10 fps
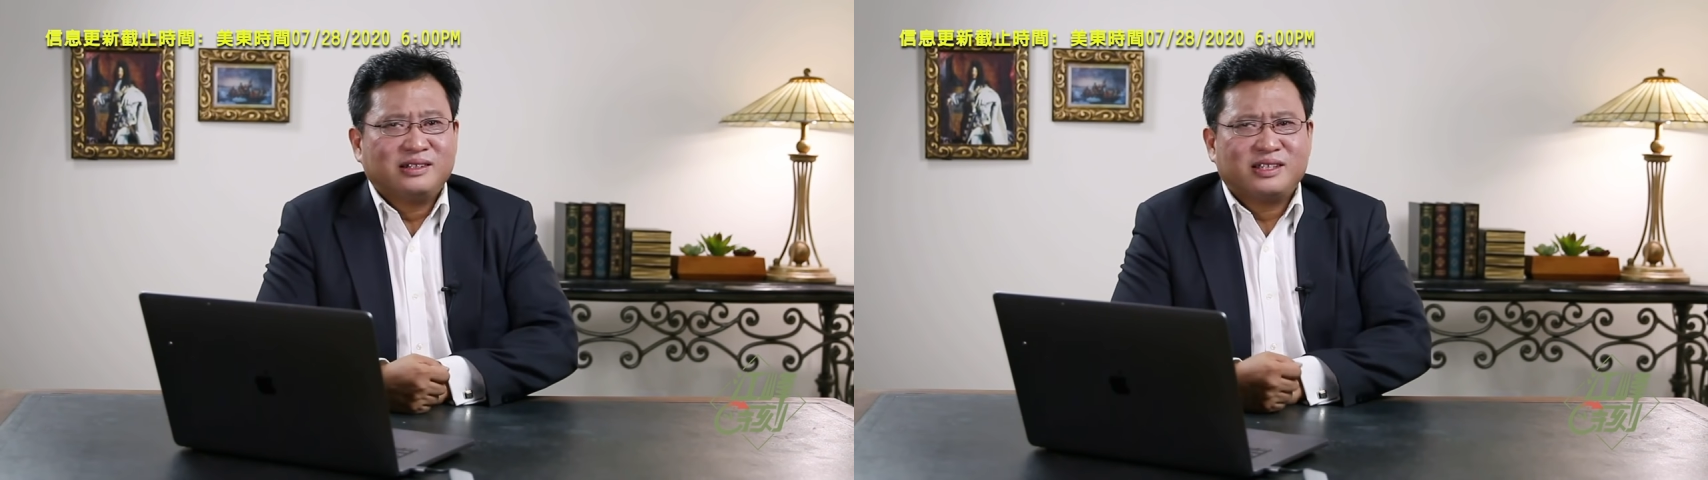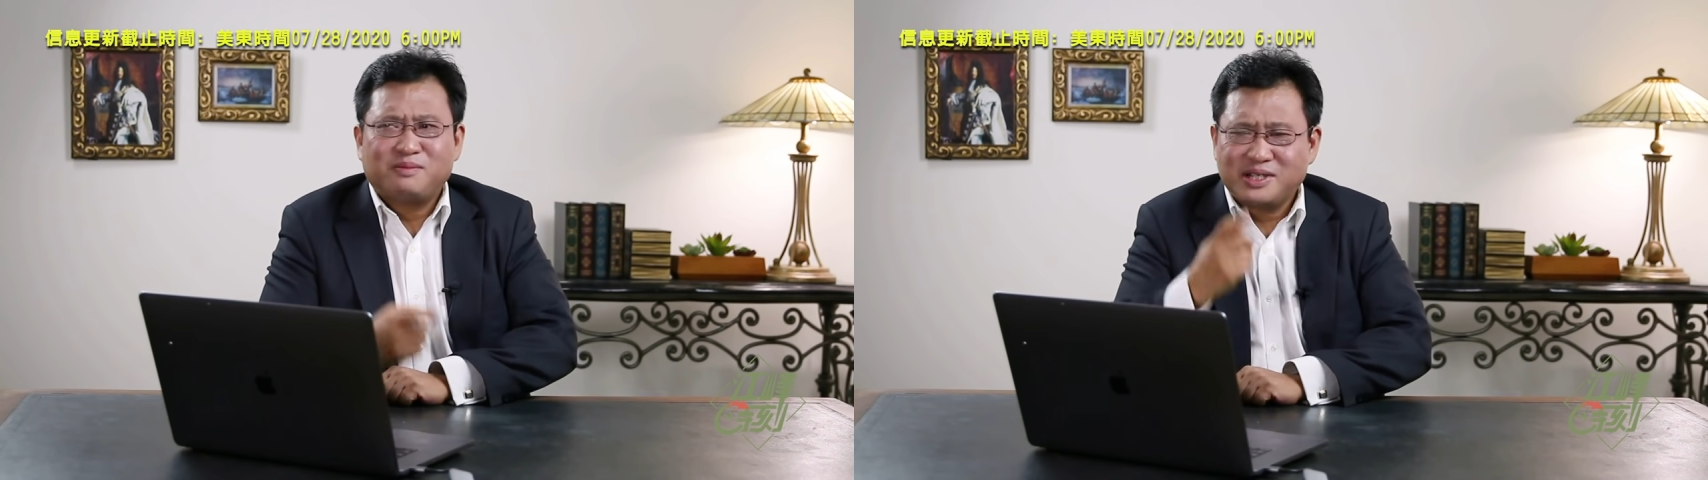
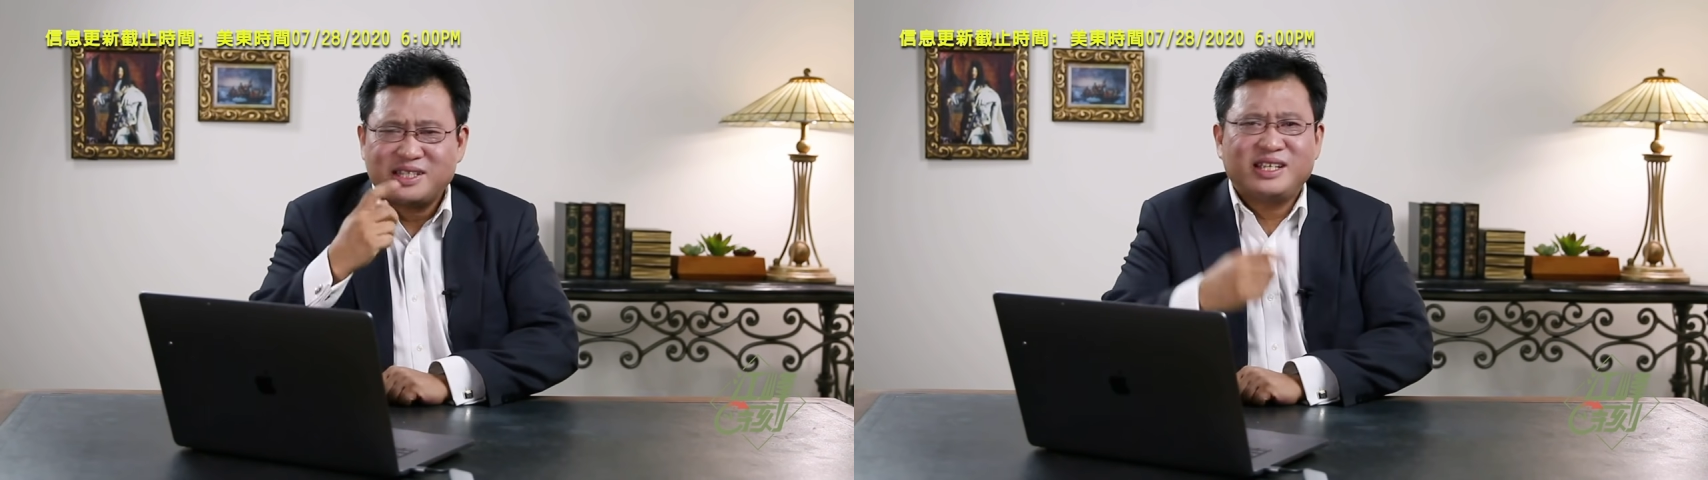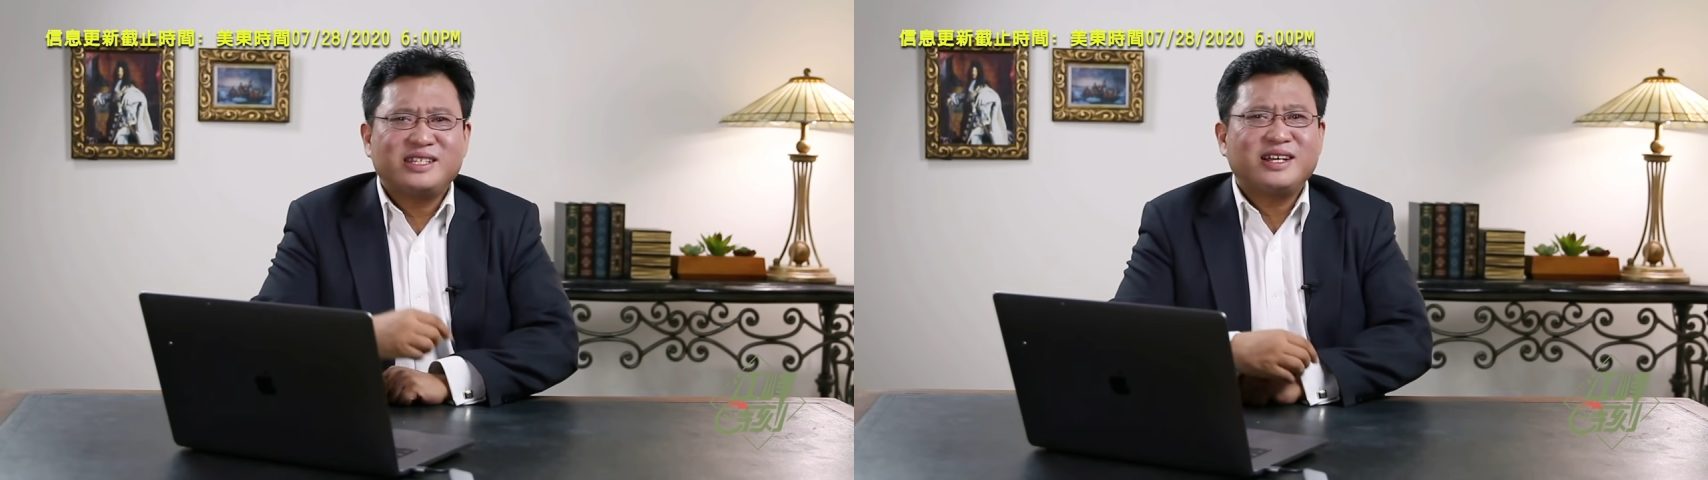你不是
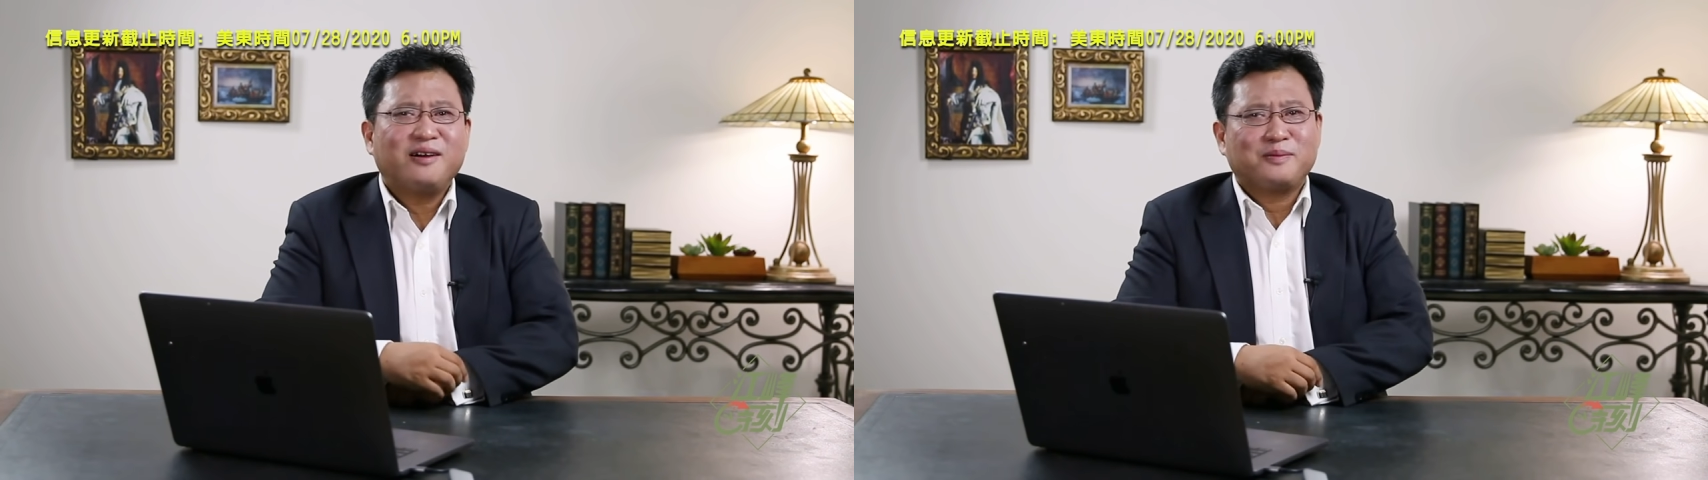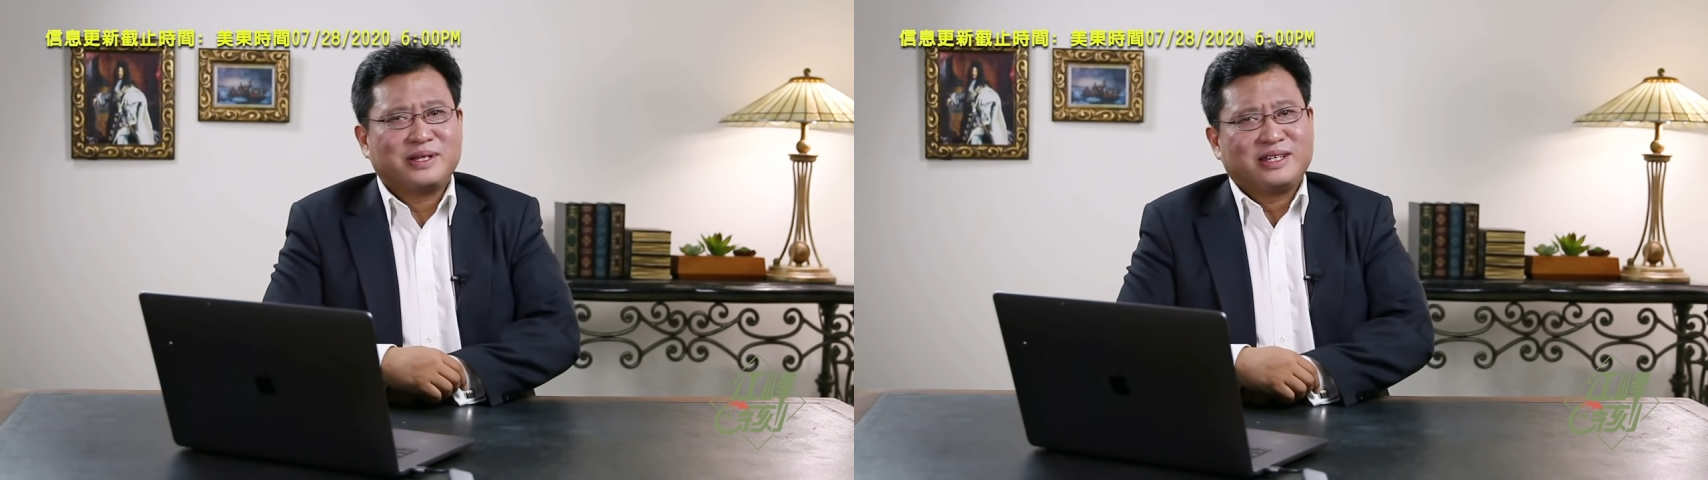邪教吗？